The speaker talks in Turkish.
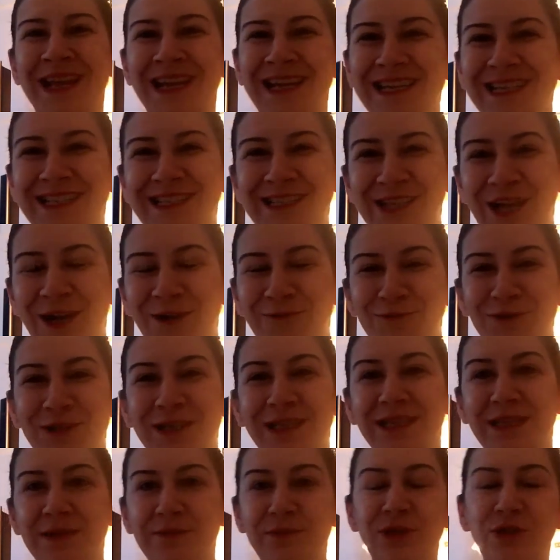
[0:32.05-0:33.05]
İstanbul'a
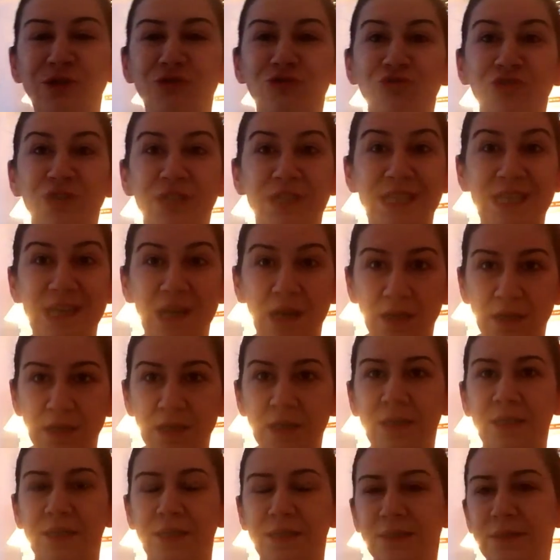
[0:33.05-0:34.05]
gitmeden önce Nihan
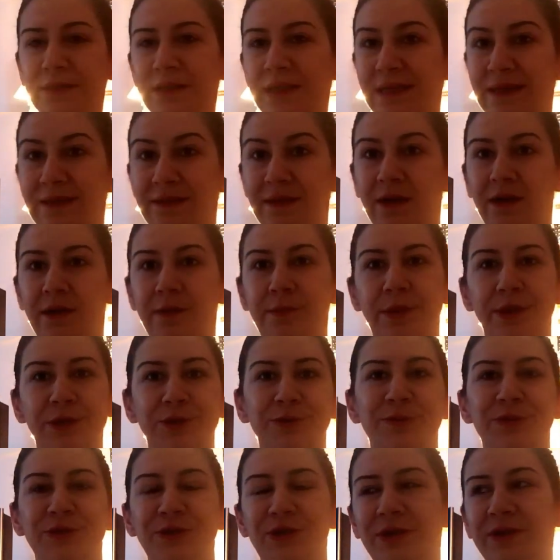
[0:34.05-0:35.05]
Kaya'nın iki tane
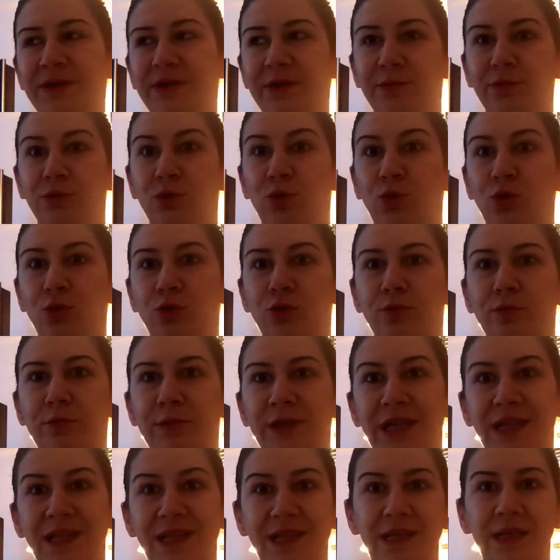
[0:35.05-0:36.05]
peş peşe kitabını okudum.
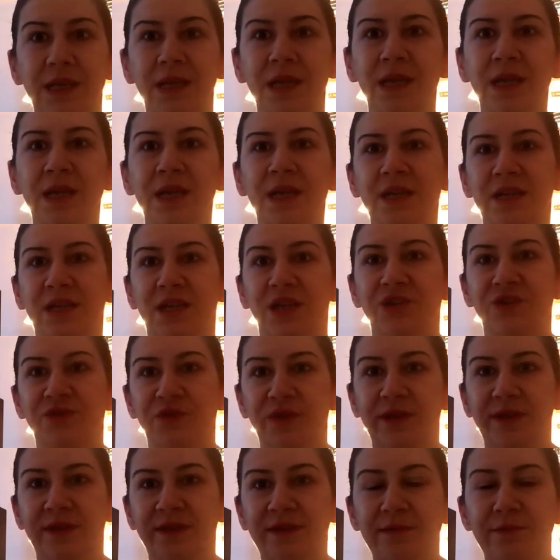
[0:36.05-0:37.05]
Yeni
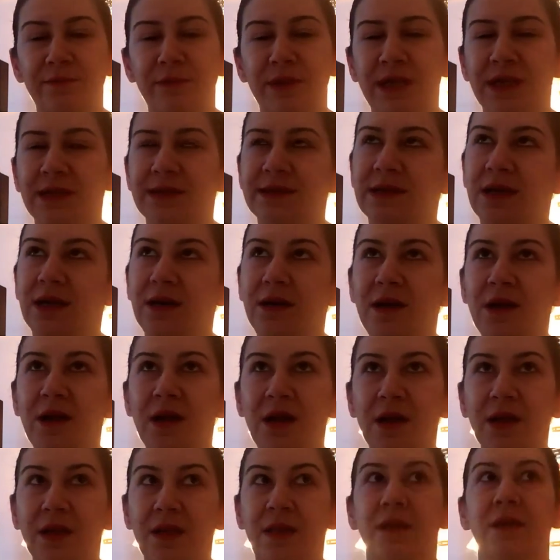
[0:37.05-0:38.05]
keşfettiğim bir yazar
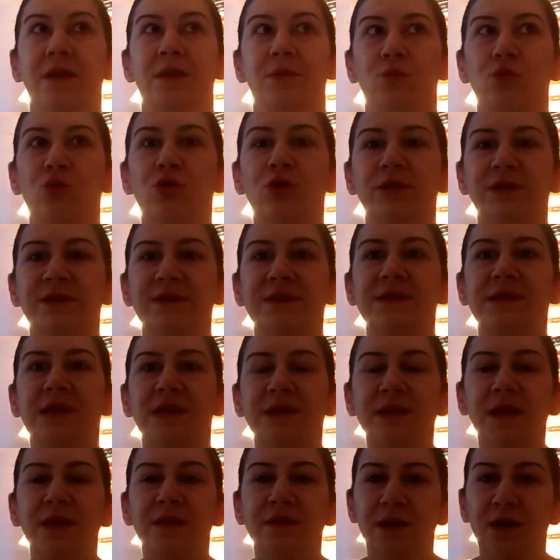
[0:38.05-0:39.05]
ki bu kadın
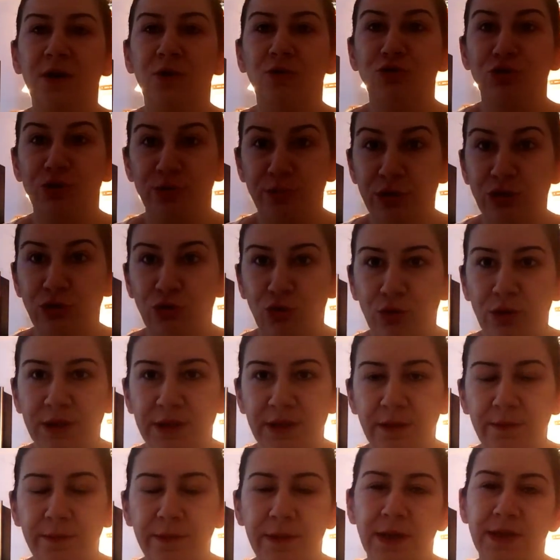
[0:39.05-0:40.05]
zaten daha önce birçok
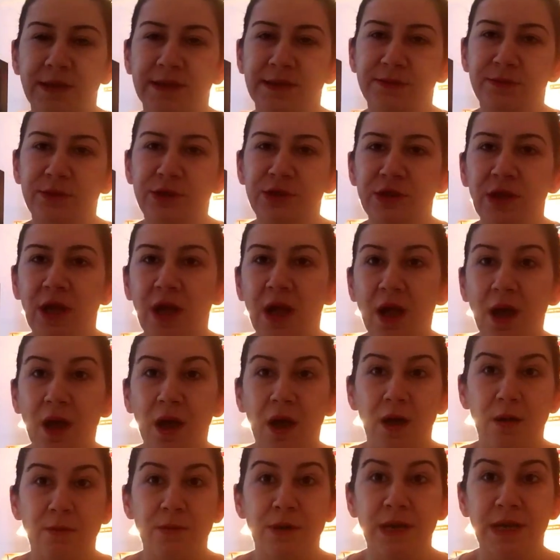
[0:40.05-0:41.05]
kitap yazmış.
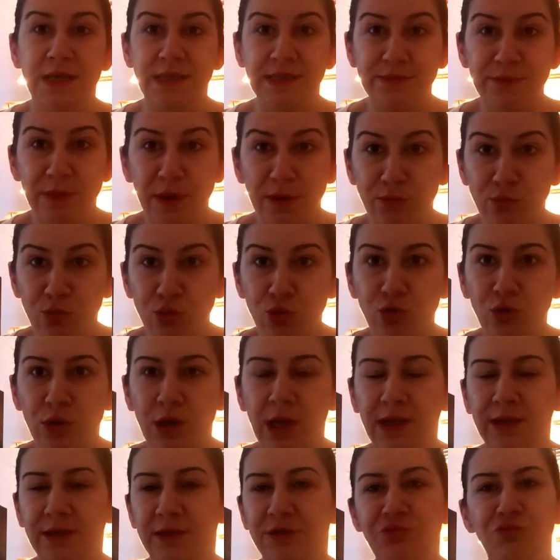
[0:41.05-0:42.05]
Ama resmen
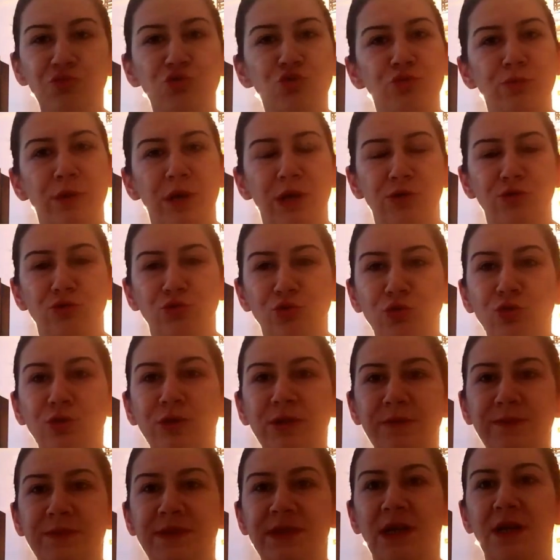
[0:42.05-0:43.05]
büyülendim. Cuma günü
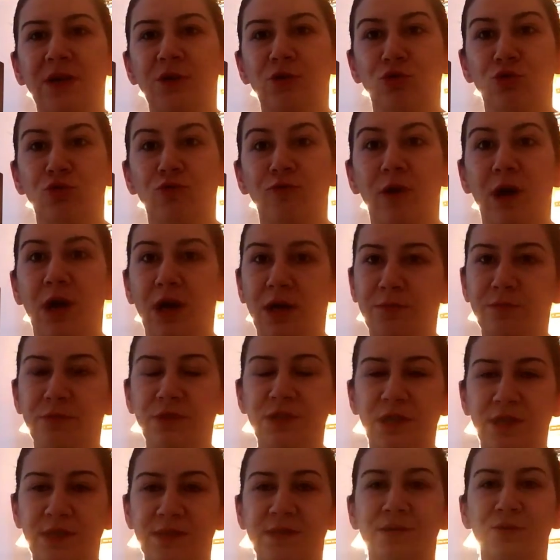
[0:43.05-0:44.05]
onun imza günü
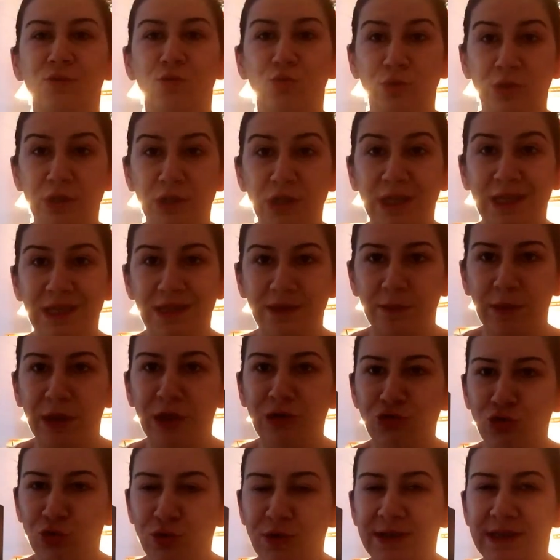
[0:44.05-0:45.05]
varmış. Aslında ona da
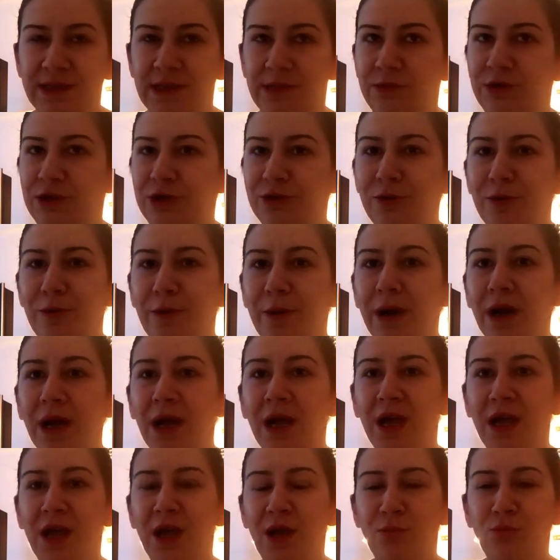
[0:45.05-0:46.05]
gitmeyi çok istemiştim ama
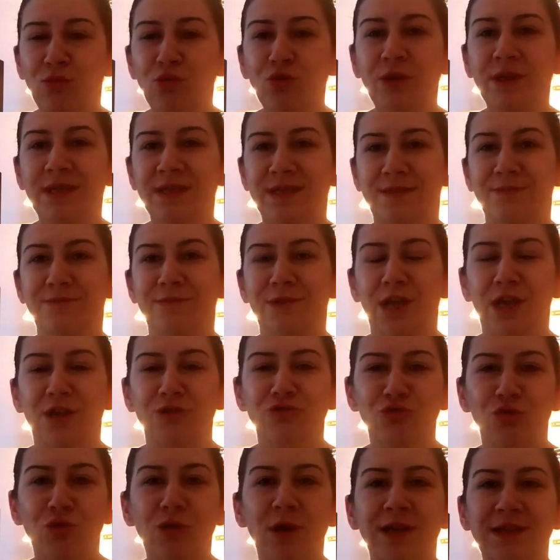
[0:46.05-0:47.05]
bu gezim
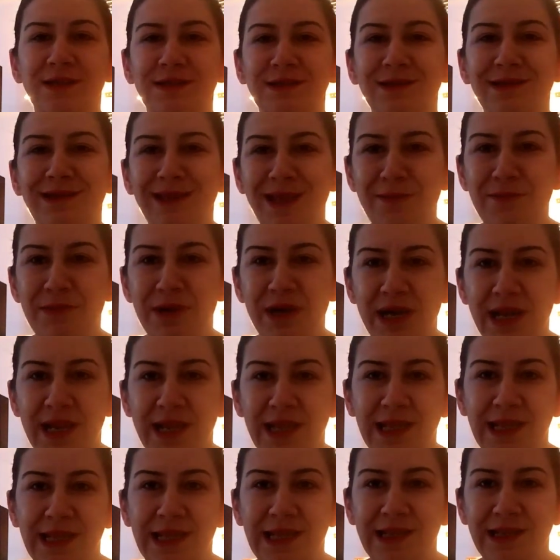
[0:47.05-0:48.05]
daha çok aslında Demir'le
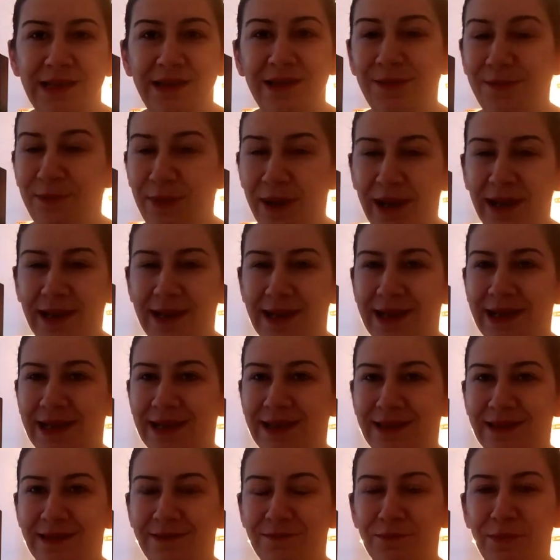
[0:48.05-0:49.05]
ilgiliydi. Pelin'e
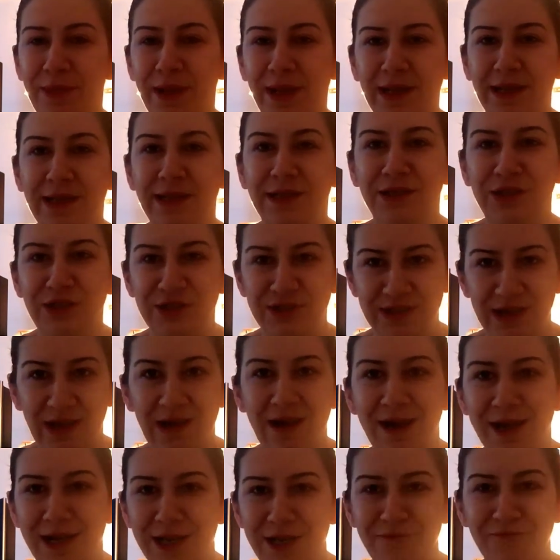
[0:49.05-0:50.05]
gittim. Pelin'in kızı
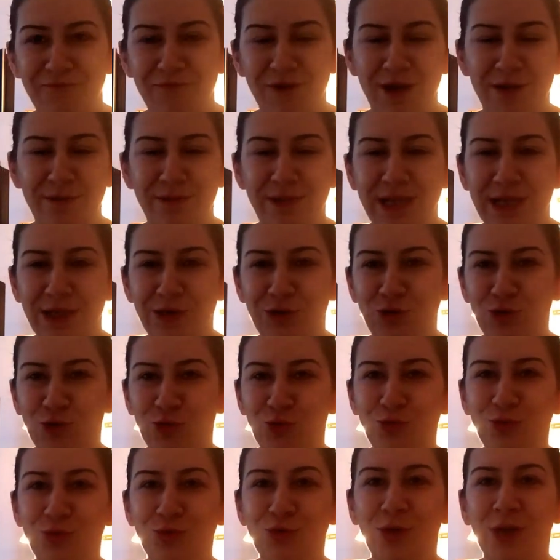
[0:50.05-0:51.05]
Aylin var
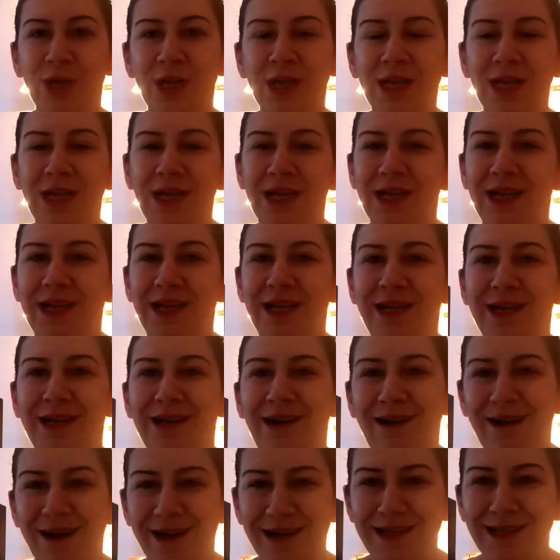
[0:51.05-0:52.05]
biliyorsunuz. E,
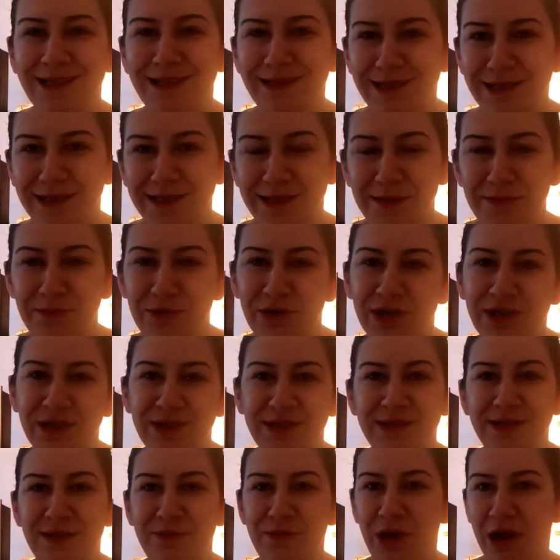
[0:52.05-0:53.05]
ee, ile Demir
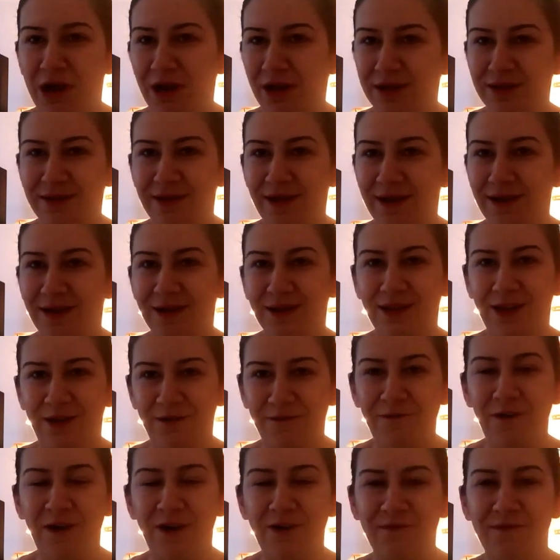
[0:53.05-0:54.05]
arasında bir 6 ay
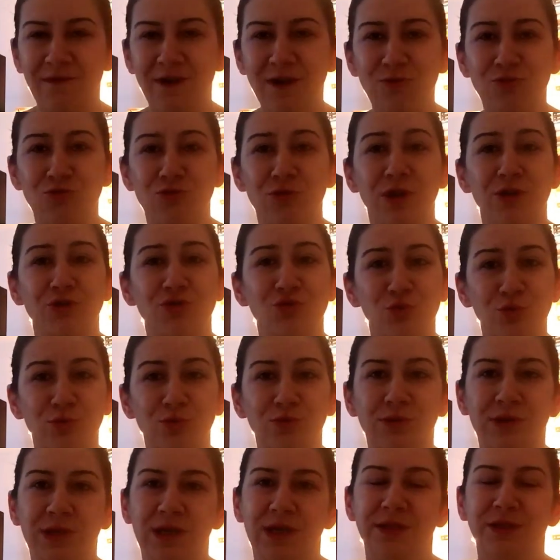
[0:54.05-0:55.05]
kadar fark var. Onlar çok
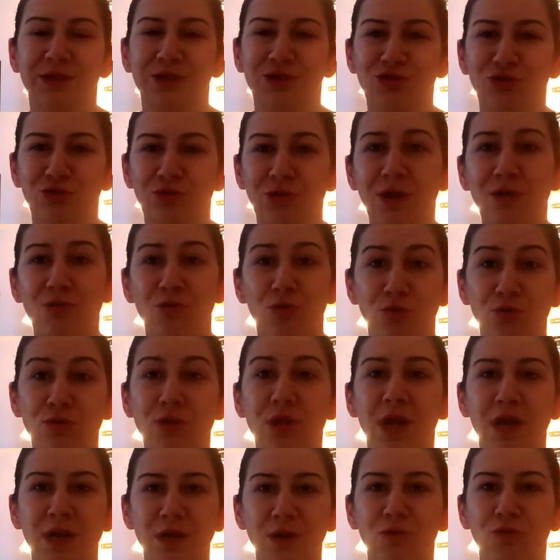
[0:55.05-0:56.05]
güzel anlaşıyorlar.
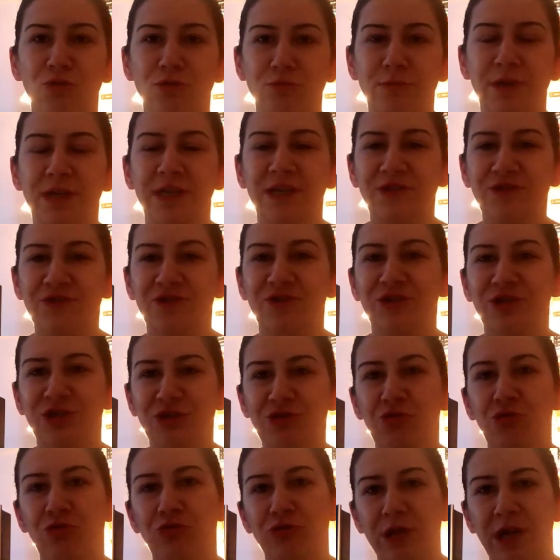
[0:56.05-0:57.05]
Onlarla olmak için
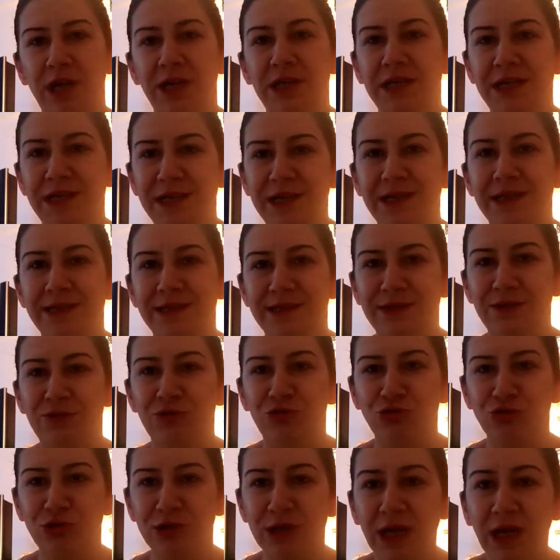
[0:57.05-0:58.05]
işte onlar nereye
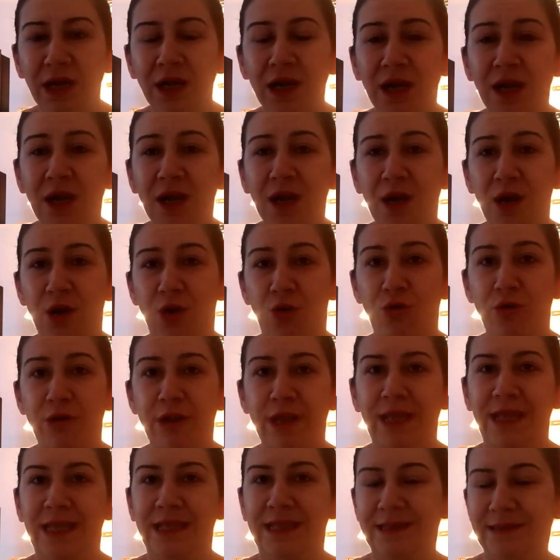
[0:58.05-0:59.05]
istiyorsa
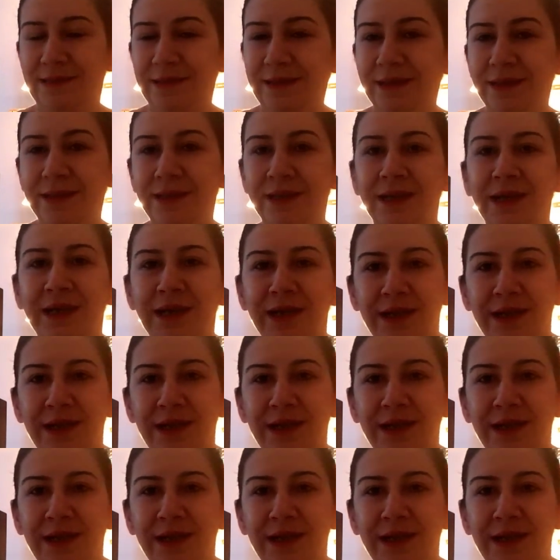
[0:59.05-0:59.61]
oraya gittik.